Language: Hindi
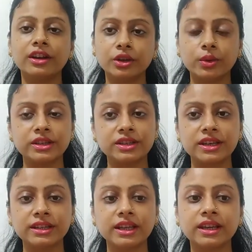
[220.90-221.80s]
रिक्वेस्ट
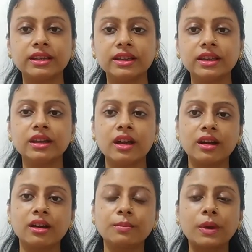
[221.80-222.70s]
किए थे कि दीदी
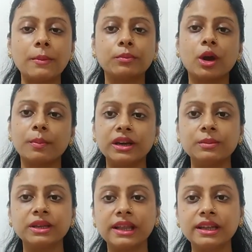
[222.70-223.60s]
आ, आप
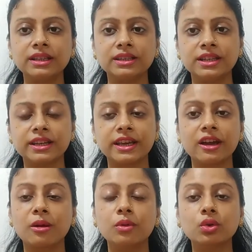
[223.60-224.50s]
प्रॉपरली बता दीजिए कि
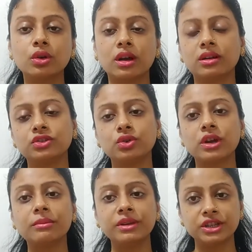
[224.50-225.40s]
हम लोग जो
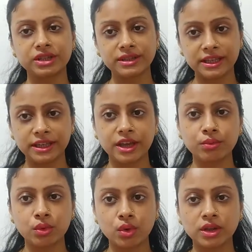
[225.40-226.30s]
कॉम्बिनेशन स्किन
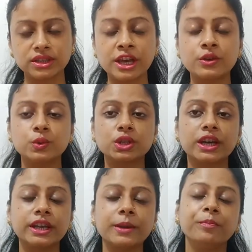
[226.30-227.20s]
है वो कौन सा यूज़
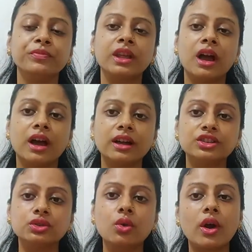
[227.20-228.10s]
करें
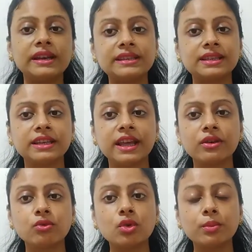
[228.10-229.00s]
जिनको ऑयली स्किन
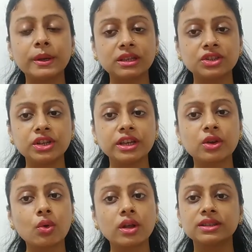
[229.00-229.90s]
है वो पतंजलि
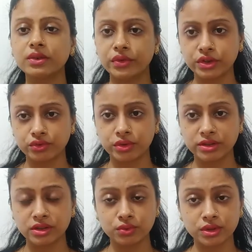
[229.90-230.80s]
के कौन सा फेस
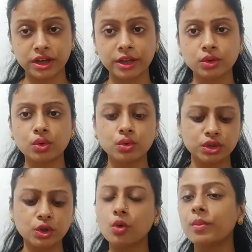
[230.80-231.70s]
वॉश यूज़ करें तो
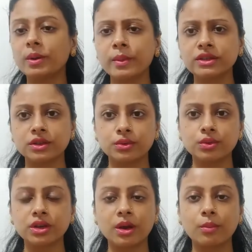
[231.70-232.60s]
उसके ऊपर मैं
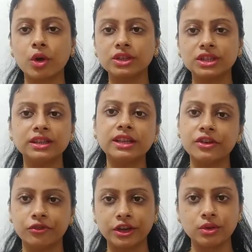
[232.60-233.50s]
ज़रूर बहुत जल्दी
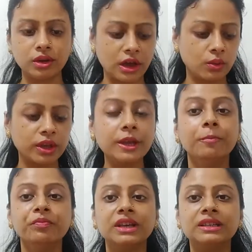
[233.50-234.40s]
एक वीडियो
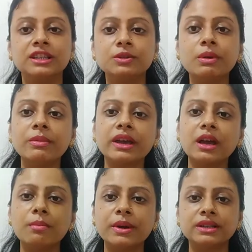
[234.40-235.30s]
लाऊँगी जिसमें मैं
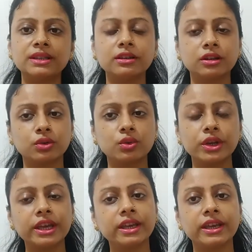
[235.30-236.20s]
कंपेरिजन
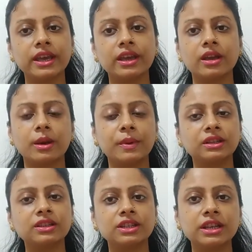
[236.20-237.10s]
रखूँगी कि
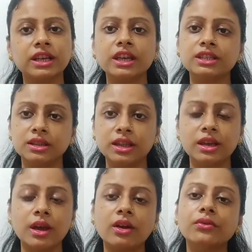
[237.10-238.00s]
पतंजलि के
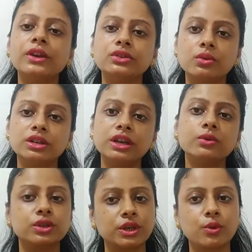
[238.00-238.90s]
जितने फेस वॉश
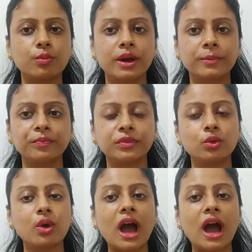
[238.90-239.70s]
है उसके ऊपर तो